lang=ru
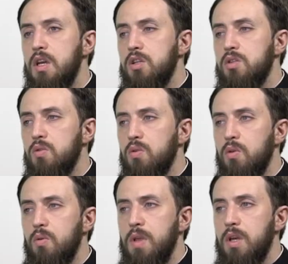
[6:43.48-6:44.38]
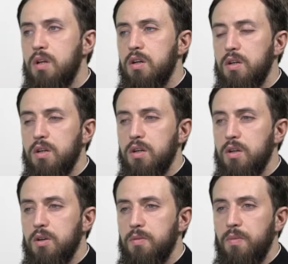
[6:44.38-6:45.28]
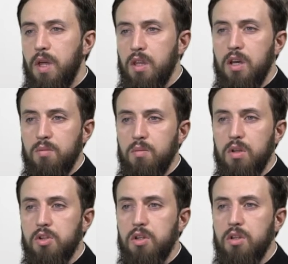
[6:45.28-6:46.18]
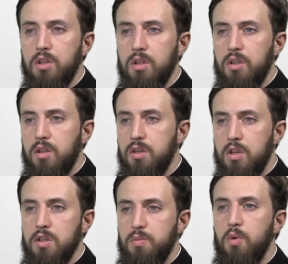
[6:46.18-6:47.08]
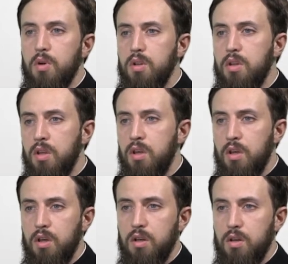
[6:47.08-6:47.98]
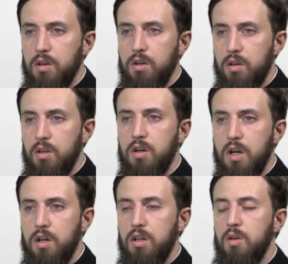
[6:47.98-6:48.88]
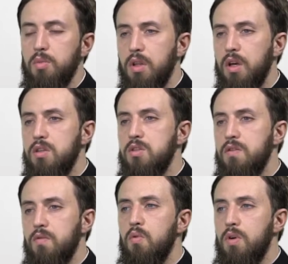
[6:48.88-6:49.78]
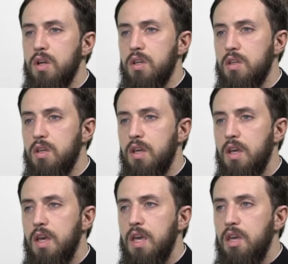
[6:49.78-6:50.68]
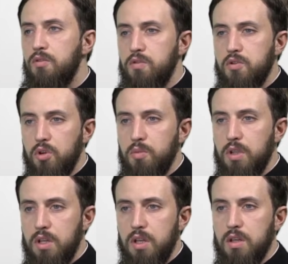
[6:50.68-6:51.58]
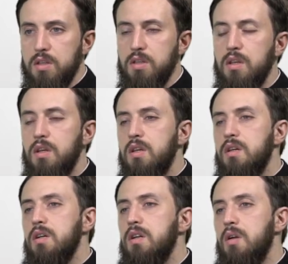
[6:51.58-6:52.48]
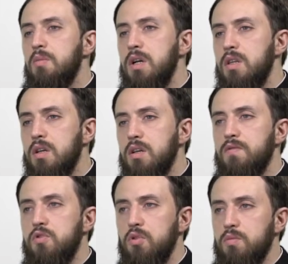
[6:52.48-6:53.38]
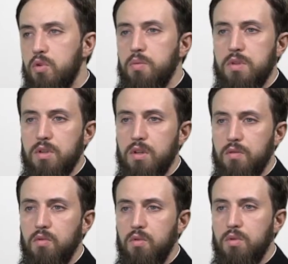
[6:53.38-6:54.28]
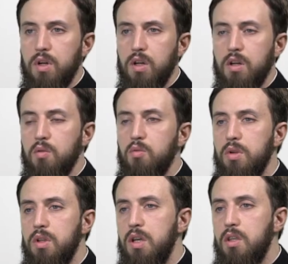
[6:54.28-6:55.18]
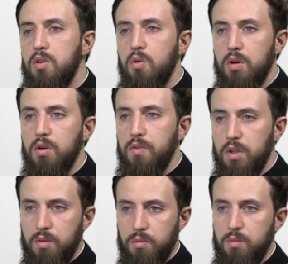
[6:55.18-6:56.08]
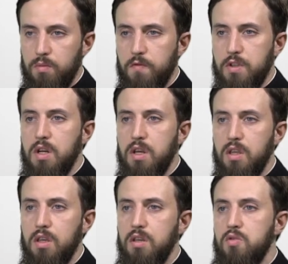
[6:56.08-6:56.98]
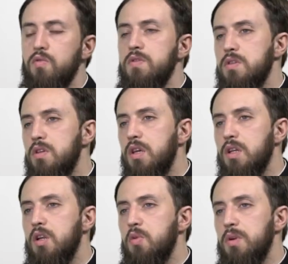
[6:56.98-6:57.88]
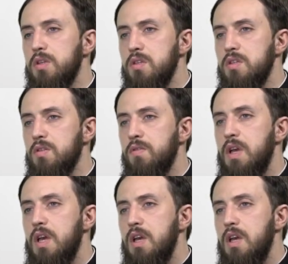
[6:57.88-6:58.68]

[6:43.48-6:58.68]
что э, она молчит и не, не спорит, не, никак не пытается его укорить. И вот в чем интерес э, романа, в чем, собственно, его такая глубина, не только в этом вскрытии совестных некоторых процессов,